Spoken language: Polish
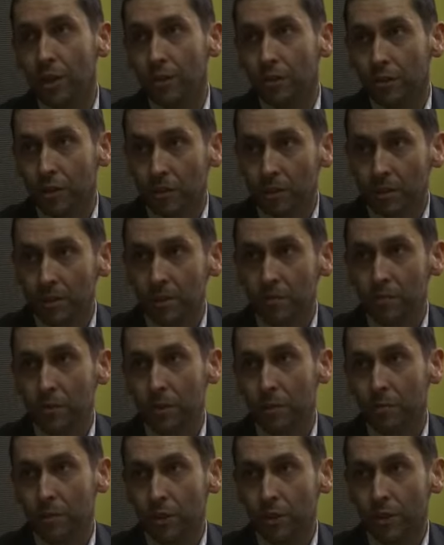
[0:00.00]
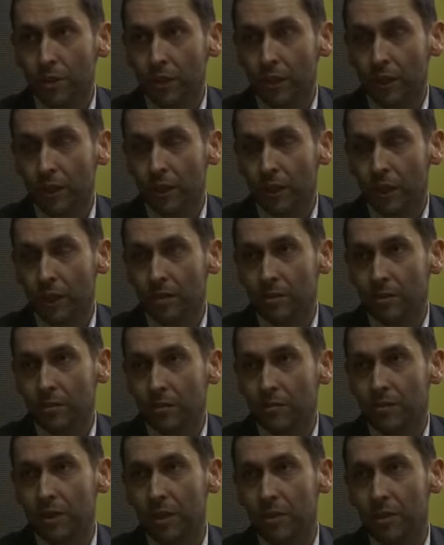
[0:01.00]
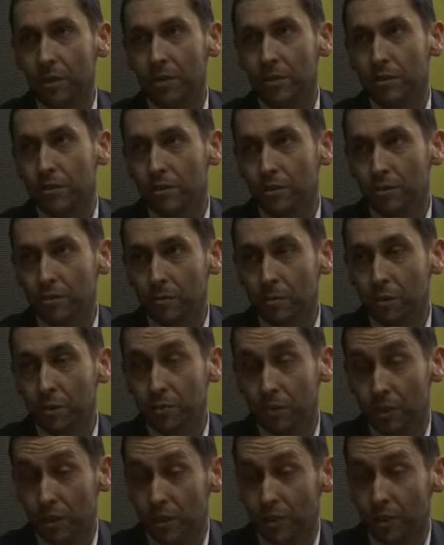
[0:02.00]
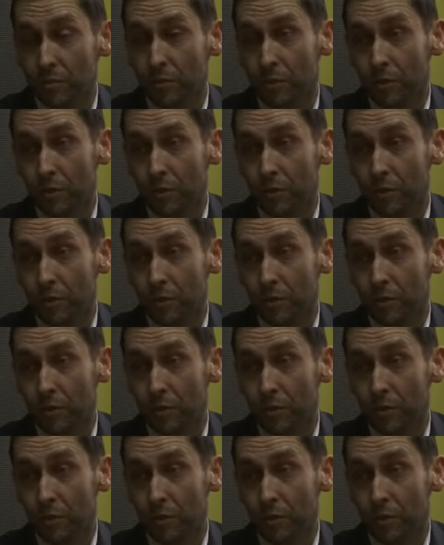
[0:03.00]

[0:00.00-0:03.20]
trzeba zawsze przy tej okazji uważać przy wszystkim,